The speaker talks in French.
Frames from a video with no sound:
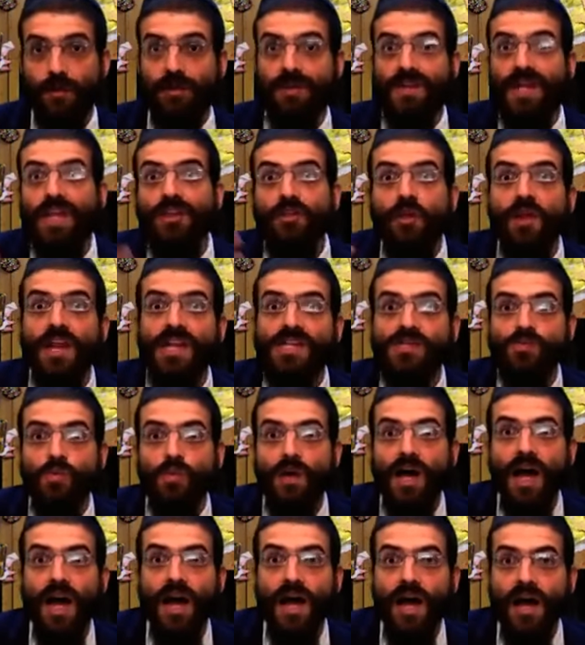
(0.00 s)
d'être dans la
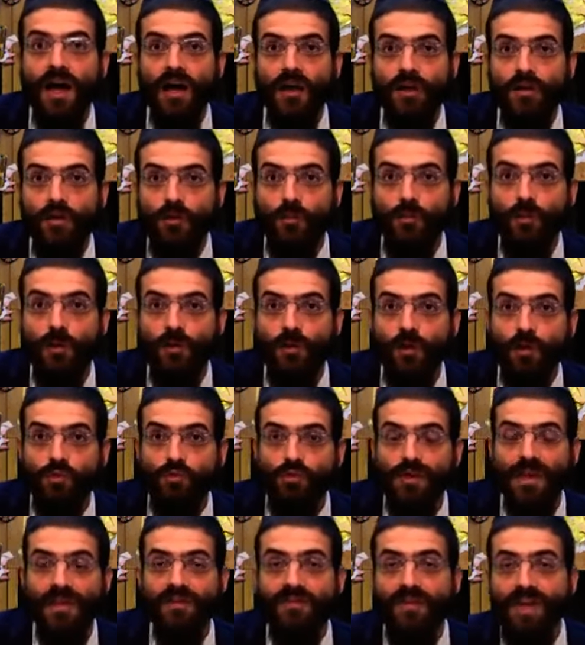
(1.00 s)
souka pendant
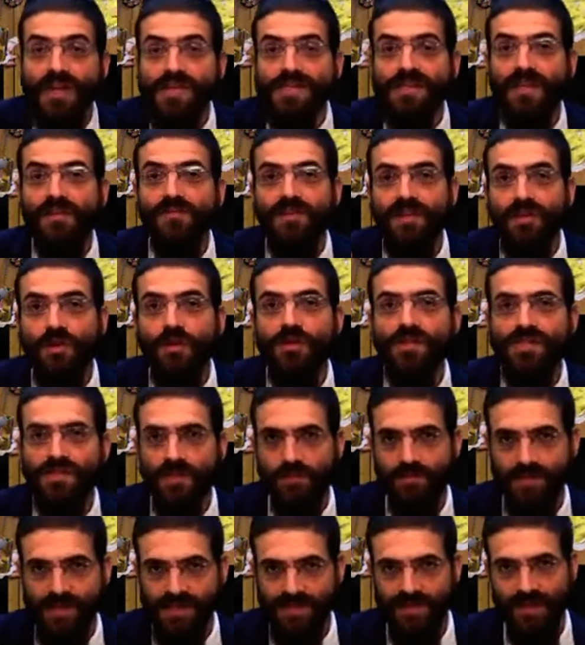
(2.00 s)
toute la fête, c'est évident que c'est
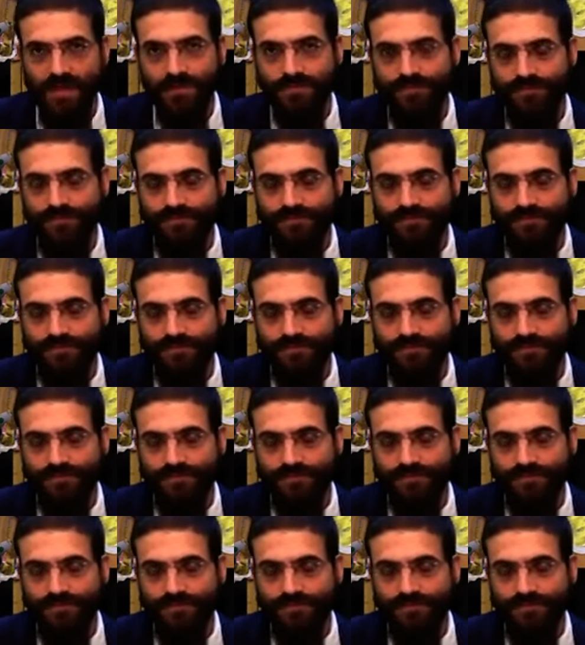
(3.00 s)
une mitzvah.